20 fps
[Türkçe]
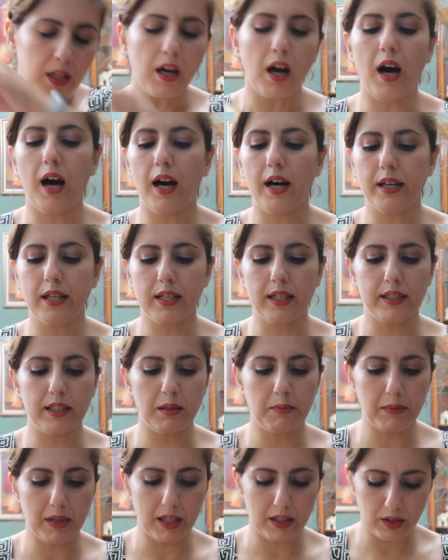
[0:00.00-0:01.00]
harika
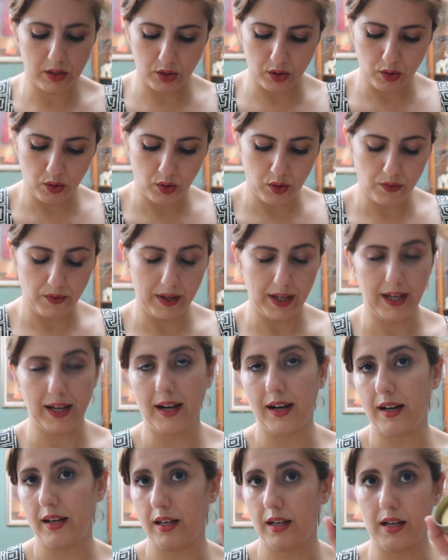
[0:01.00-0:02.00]
nemlendiriyor ve
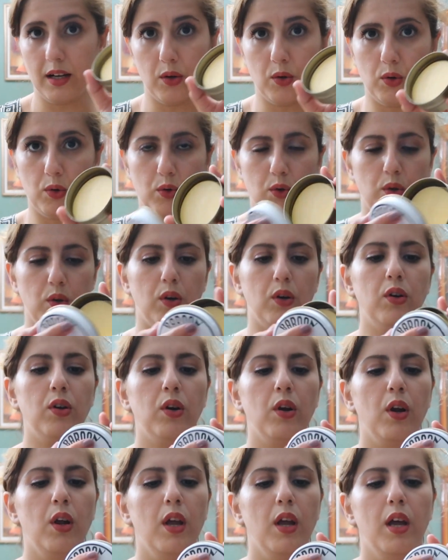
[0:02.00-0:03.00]
harika
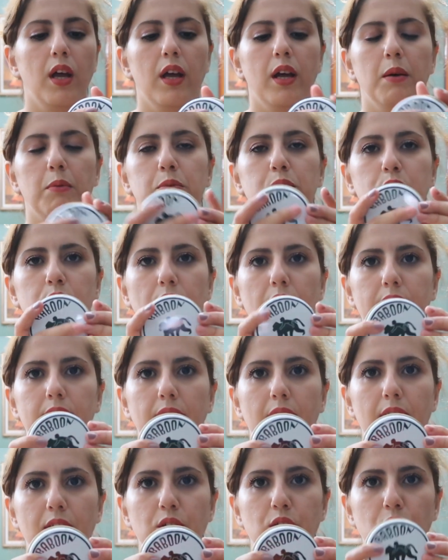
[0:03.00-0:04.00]
kokuyor. Bundan
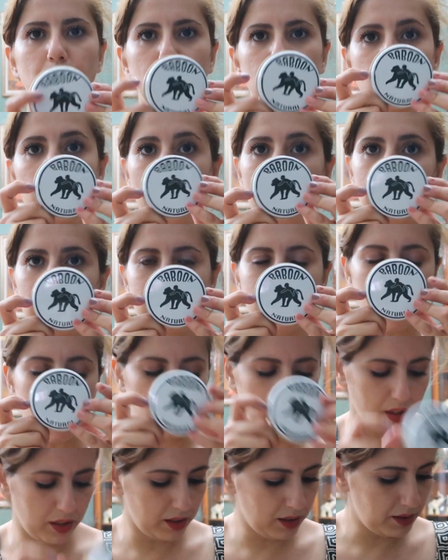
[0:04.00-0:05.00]
daha önce
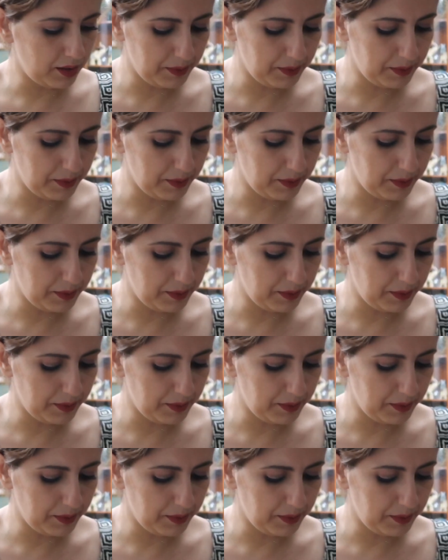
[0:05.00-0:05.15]
kullanmıştım.